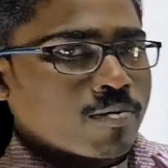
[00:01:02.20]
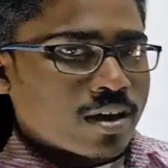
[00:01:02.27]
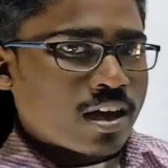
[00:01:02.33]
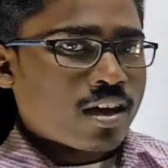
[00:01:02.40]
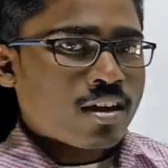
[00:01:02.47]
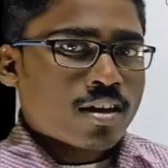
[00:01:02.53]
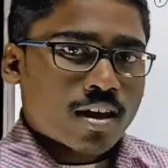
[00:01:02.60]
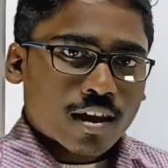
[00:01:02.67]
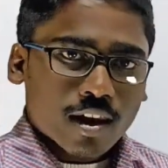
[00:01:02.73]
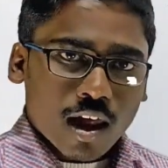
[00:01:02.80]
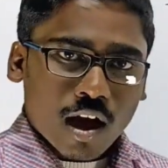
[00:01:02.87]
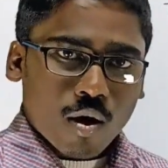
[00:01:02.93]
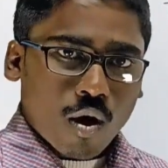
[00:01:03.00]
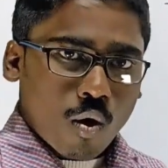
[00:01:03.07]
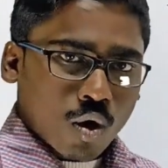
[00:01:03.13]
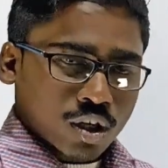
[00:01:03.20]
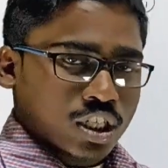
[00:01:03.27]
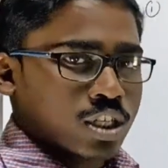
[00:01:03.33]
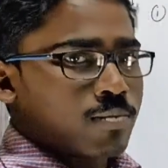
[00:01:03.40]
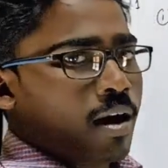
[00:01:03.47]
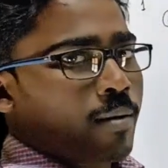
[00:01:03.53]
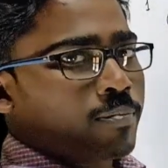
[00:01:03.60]
হবে না
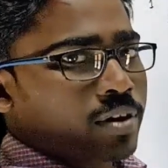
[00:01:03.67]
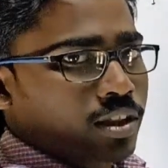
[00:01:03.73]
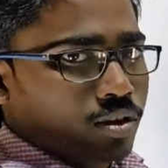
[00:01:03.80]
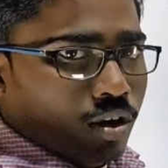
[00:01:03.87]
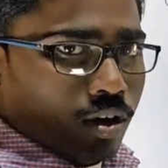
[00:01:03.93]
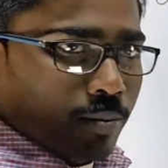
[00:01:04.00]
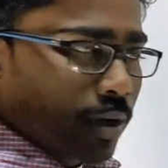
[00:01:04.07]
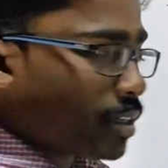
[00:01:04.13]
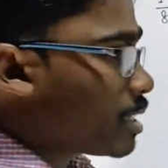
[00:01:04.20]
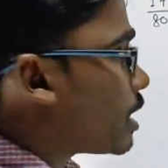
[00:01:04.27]
অসীম আবৃত হবে